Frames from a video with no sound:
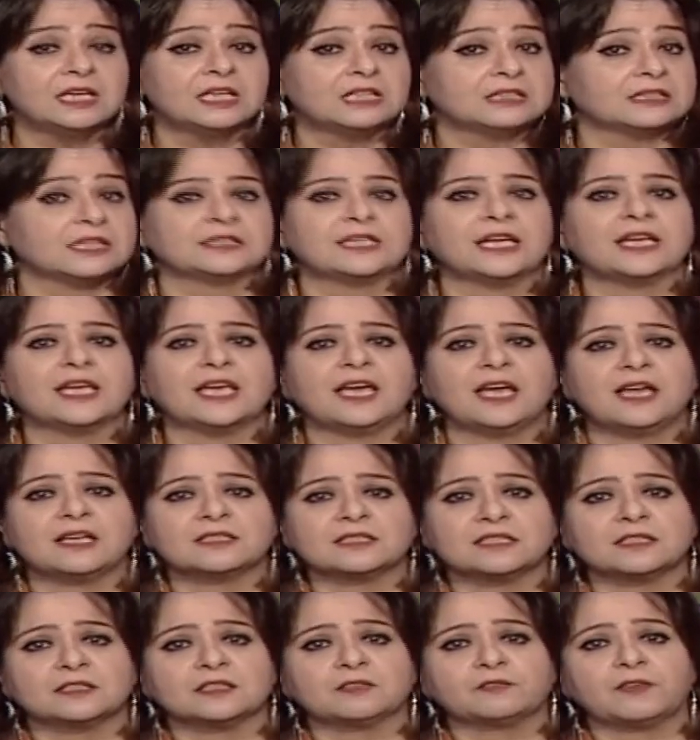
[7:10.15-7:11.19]
ده ده جهاز
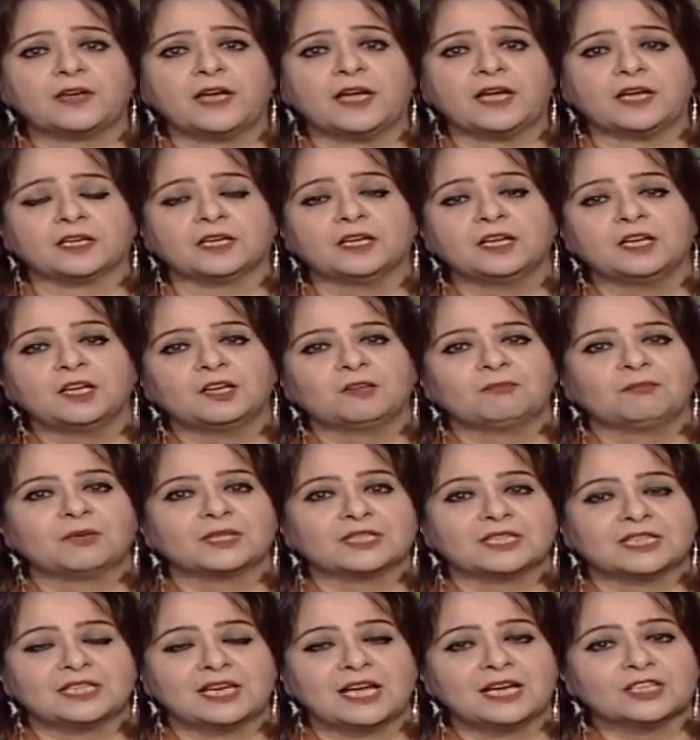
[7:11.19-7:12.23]
الدفاعي ما
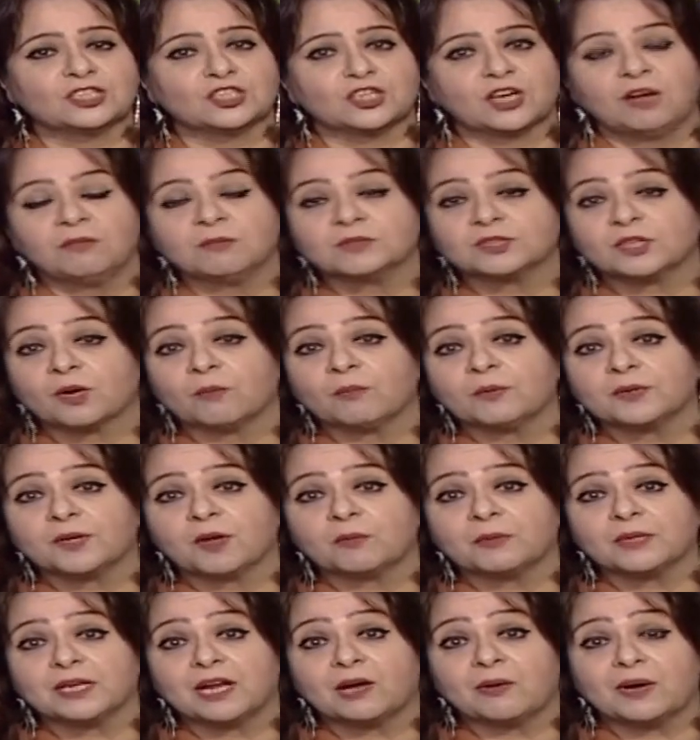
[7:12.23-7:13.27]
تقلقش رحمه ربنا
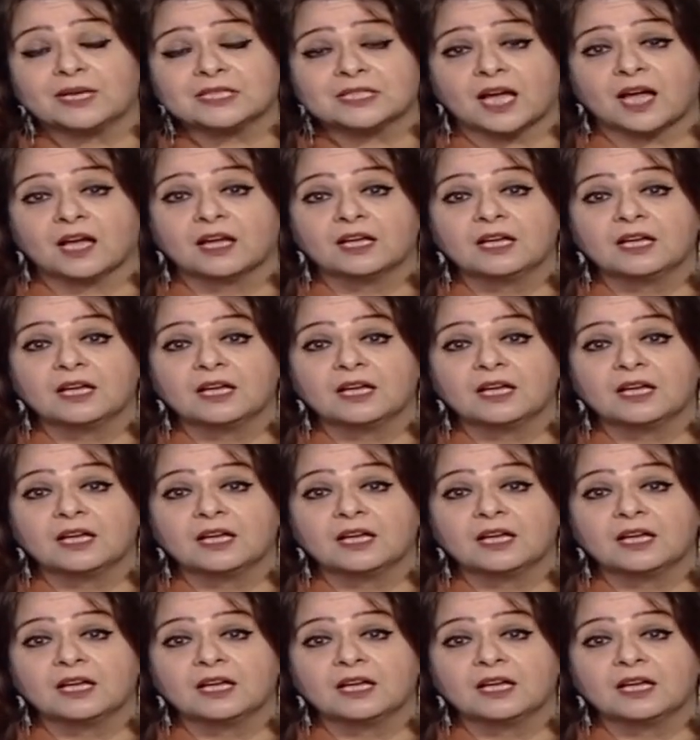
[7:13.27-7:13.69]
بينا واسعه